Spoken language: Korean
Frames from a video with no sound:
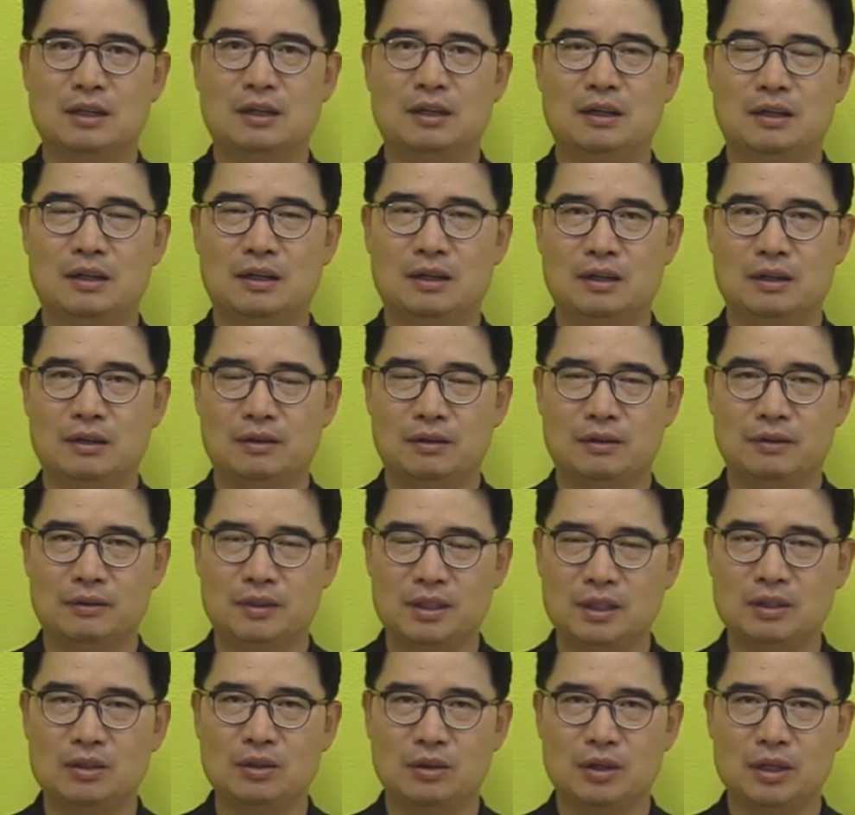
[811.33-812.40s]
어,
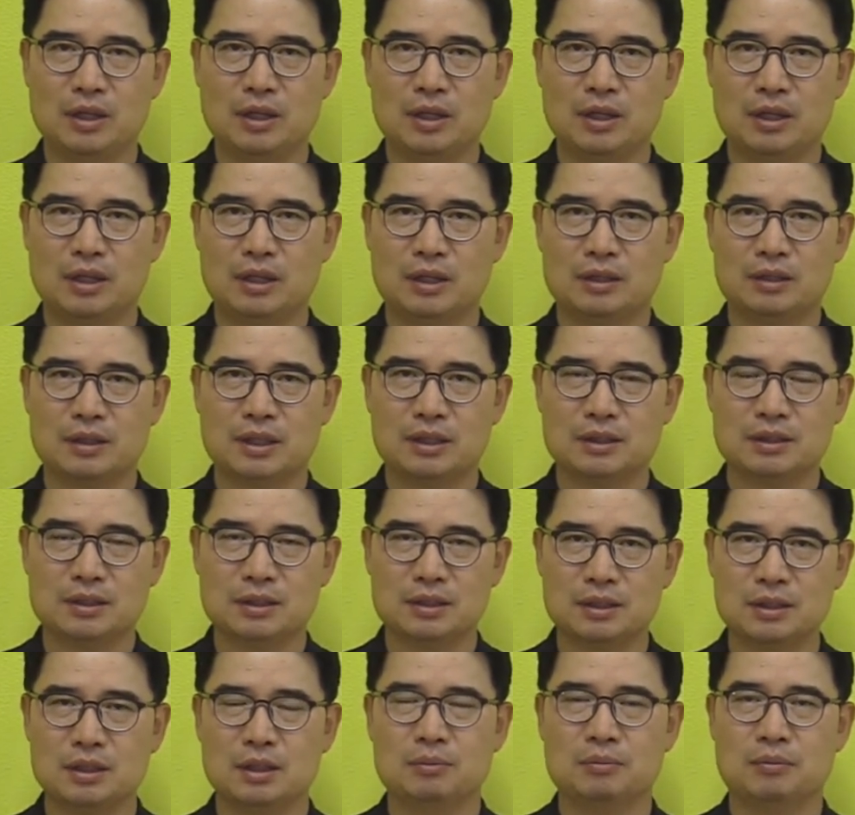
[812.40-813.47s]
리더의 그런
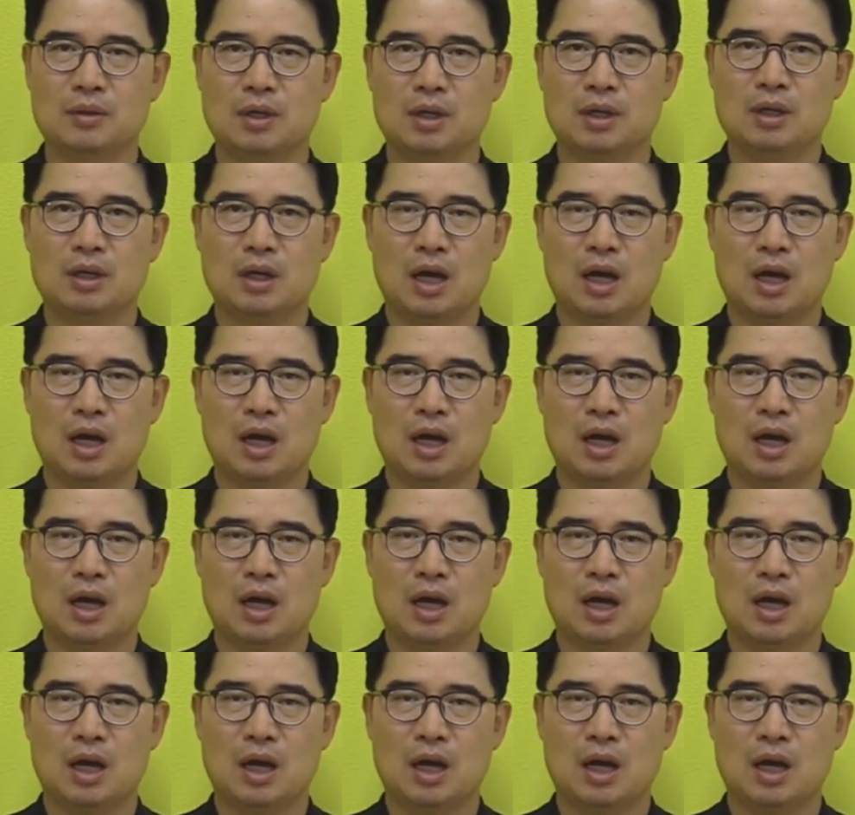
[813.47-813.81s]
큰 힘.